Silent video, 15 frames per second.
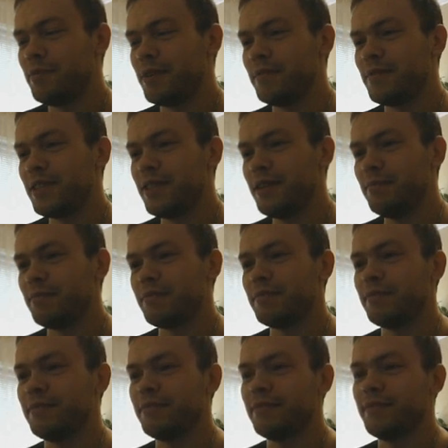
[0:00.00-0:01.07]
им всем,
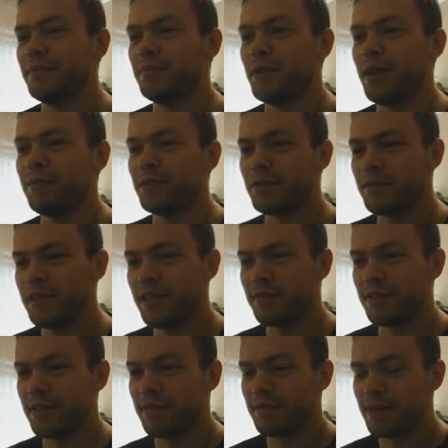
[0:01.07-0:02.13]
прям вот
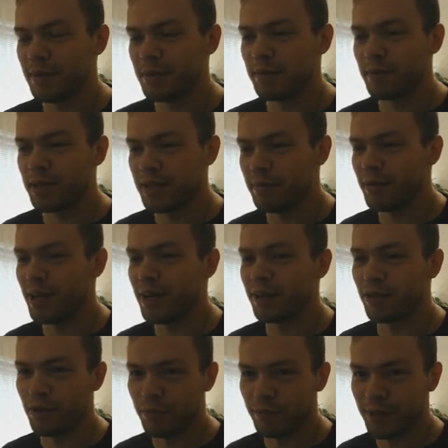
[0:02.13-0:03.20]
всем-всем-всем спасибо
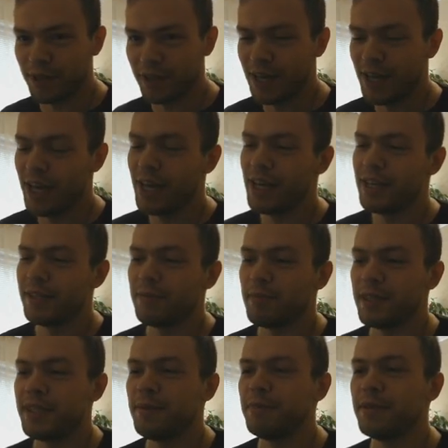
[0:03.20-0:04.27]
огромное.
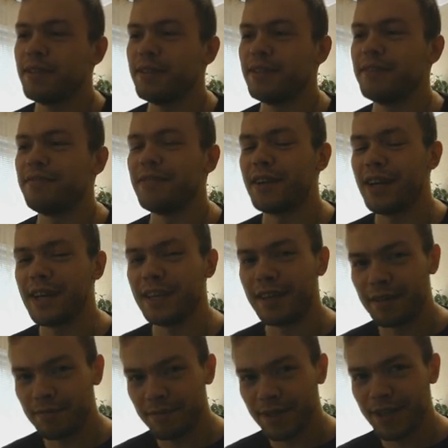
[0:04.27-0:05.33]
Спасибо
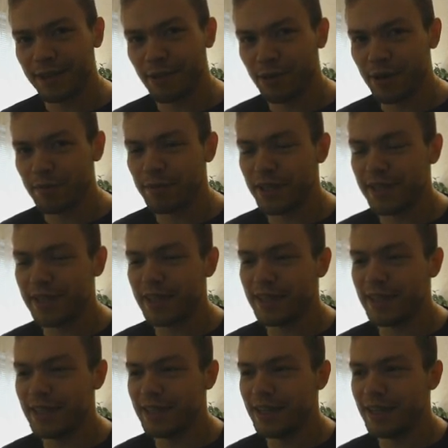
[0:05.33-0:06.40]
дефрагерам, которые
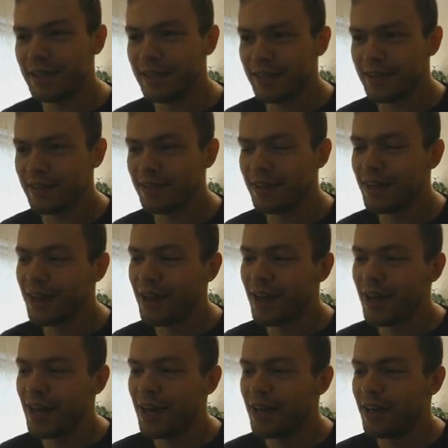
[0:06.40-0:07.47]
присоединились
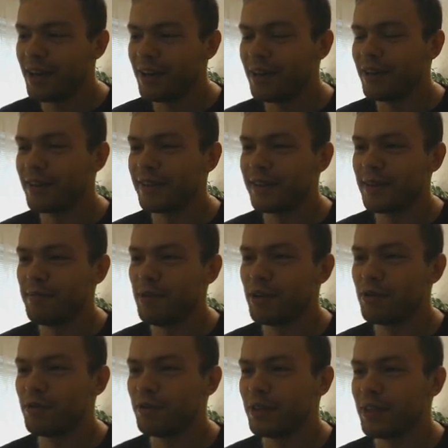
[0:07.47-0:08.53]
э, к
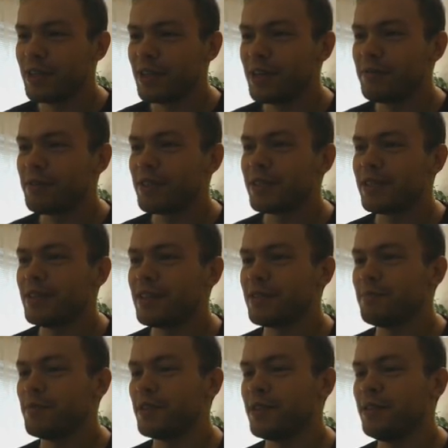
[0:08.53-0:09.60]
забегу на РРВЦ.
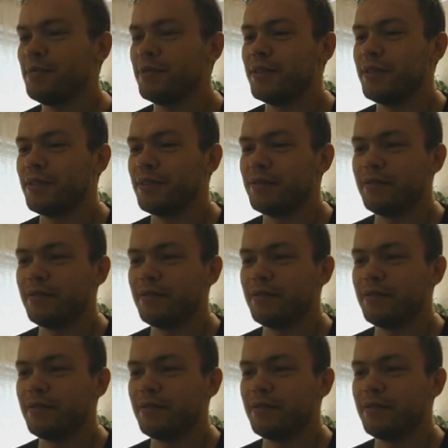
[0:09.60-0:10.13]
Спасибо